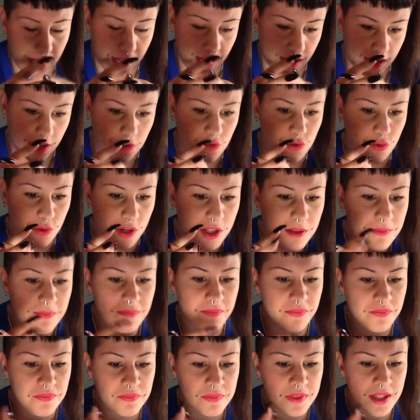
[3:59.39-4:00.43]
ha ragione.
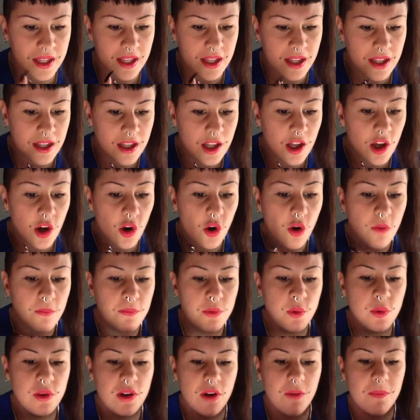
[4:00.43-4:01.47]

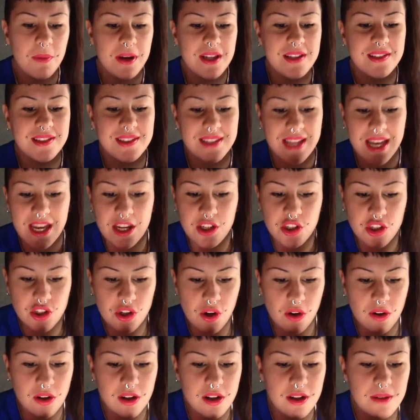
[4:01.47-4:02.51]
Computer o
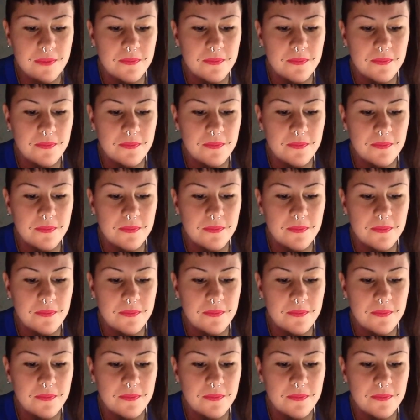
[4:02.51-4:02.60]
PlayStation?